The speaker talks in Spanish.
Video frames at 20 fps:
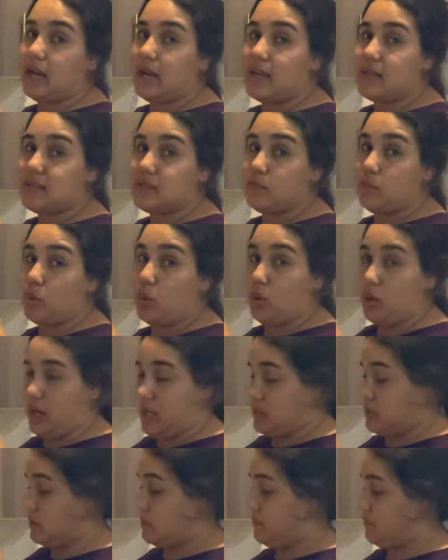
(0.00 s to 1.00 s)
las bolas.
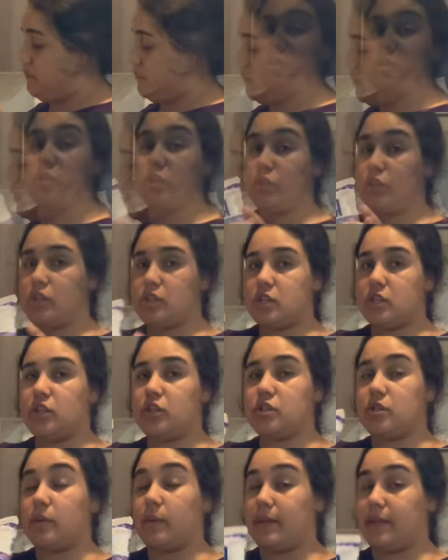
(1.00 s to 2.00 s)
Son
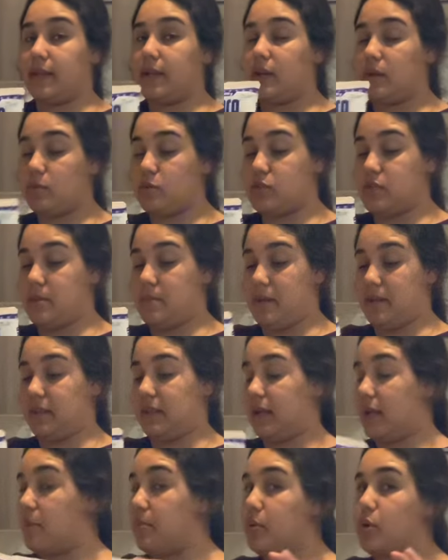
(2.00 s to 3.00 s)
250 gramos de
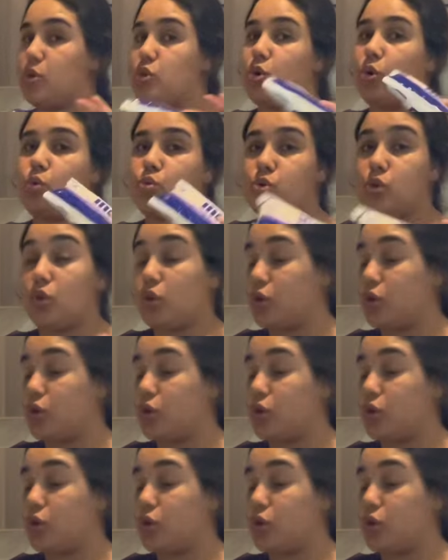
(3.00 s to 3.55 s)
manteca, pero yo uso